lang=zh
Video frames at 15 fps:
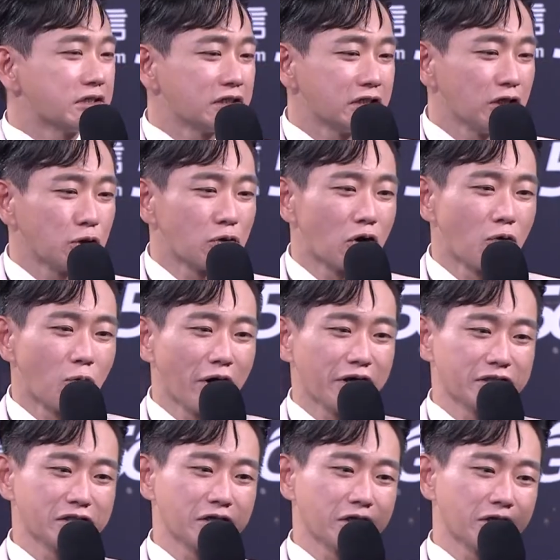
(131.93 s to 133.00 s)
切断
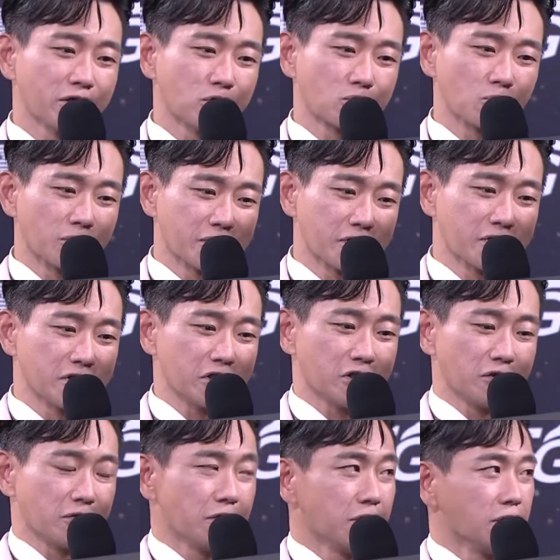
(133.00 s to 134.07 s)
外界，可以做自己，
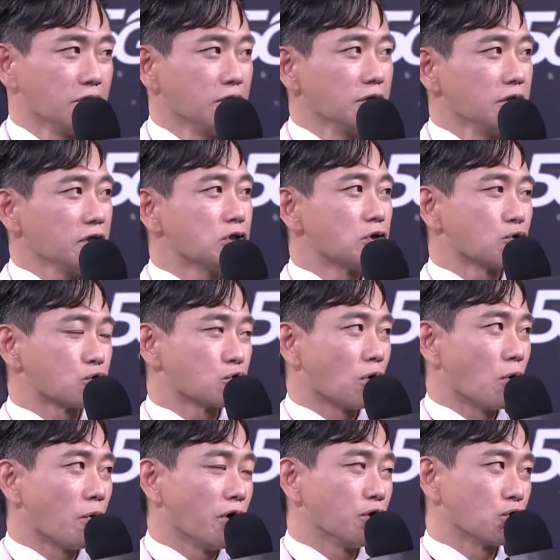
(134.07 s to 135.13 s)
一种
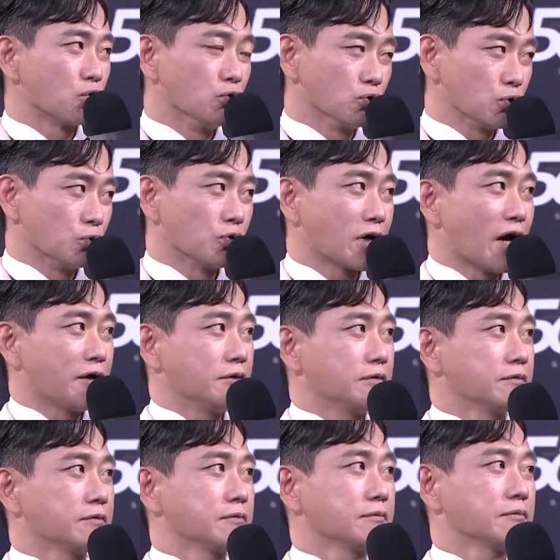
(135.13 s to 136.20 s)
爽快的孤独感。
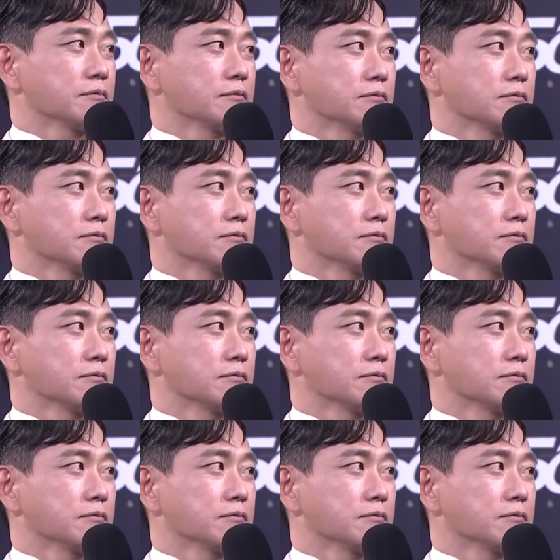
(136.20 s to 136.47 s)
你